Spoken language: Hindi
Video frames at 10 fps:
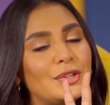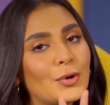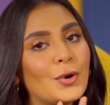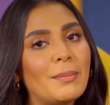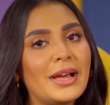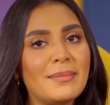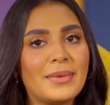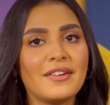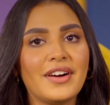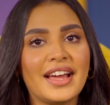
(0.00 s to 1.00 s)
दो बैल
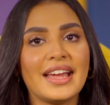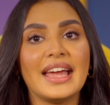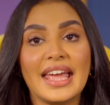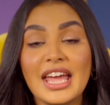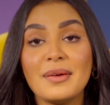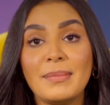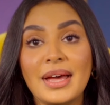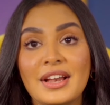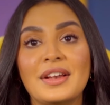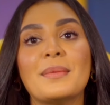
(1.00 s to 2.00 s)
मंगवाए एक
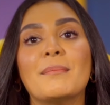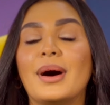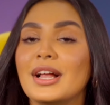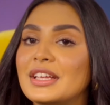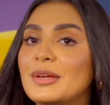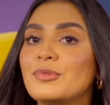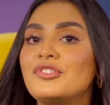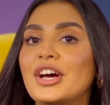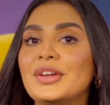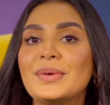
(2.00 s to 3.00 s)
बैल बाल की
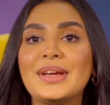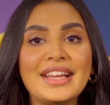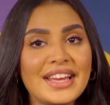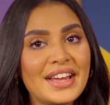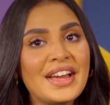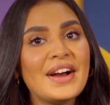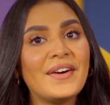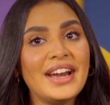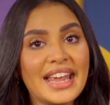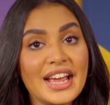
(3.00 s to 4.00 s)
पुजारियों के लिए
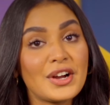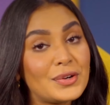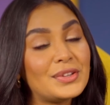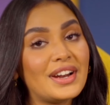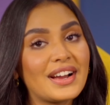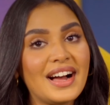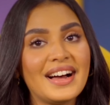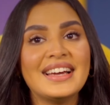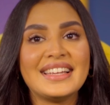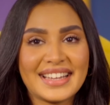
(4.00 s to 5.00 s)
और एक खुद रखा
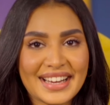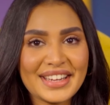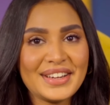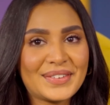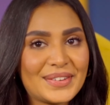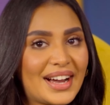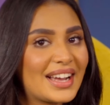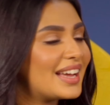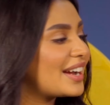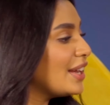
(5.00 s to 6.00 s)
ताकि खुदा
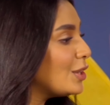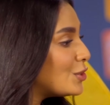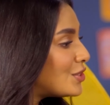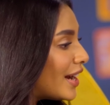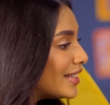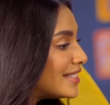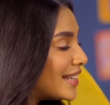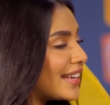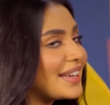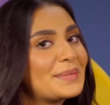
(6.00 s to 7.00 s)
के आगे गुजरान
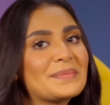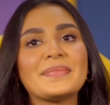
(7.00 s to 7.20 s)
सके